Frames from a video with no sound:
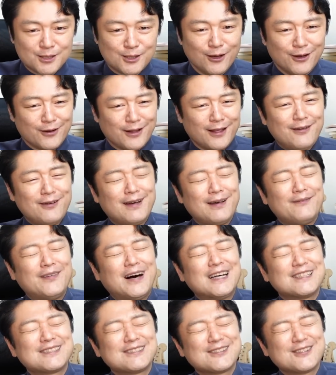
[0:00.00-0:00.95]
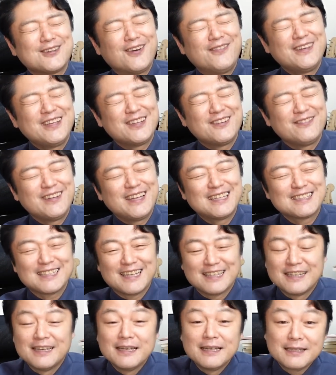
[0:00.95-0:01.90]
それはマスコミの皆
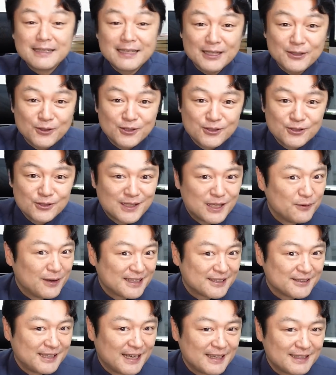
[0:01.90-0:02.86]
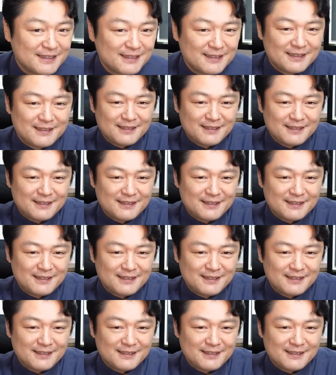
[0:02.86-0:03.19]
さんだという疑惑が、